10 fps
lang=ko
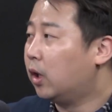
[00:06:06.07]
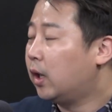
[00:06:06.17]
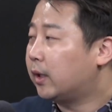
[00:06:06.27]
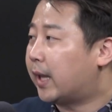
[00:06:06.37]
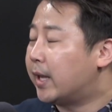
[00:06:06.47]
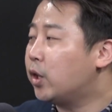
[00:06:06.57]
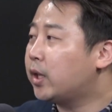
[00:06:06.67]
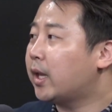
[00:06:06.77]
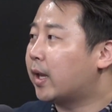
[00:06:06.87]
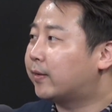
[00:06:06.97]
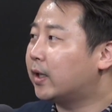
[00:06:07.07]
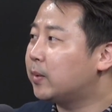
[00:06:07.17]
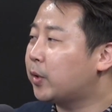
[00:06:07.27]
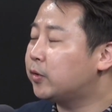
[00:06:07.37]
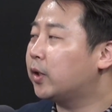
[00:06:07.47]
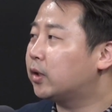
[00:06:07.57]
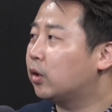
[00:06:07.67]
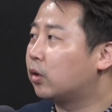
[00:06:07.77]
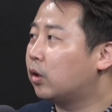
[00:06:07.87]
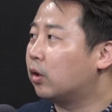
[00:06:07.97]
네. 내년에 예산을
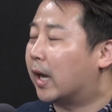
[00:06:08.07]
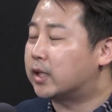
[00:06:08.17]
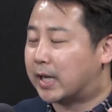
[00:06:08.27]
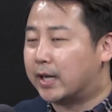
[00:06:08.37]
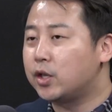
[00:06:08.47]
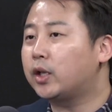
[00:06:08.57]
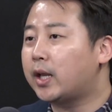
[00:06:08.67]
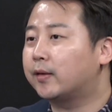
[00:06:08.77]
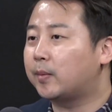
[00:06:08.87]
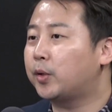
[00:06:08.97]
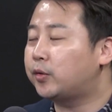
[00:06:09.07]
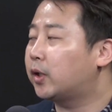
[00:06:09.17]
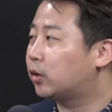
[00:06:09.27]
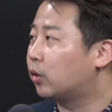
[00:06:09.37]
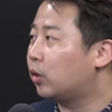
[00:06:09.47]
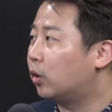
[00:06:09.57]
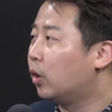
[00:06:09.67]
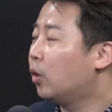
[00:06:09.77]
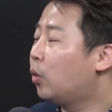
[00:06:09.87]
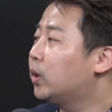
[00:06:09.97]
편성했던 걸 걸, 아 작년에 예산 편성했던 걸
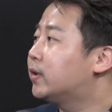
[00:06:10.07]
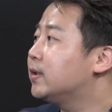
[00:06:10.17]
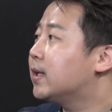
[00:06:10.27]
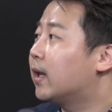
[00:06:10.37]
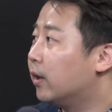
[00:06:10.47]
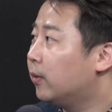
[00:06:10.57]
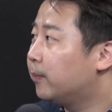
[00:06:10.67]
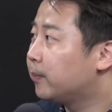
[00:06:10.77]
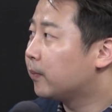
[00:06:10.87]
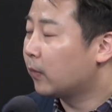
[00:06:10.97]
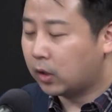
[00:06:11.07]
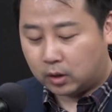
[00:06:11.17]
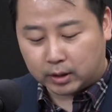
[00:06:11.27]
올해 쓰잖아요. 네.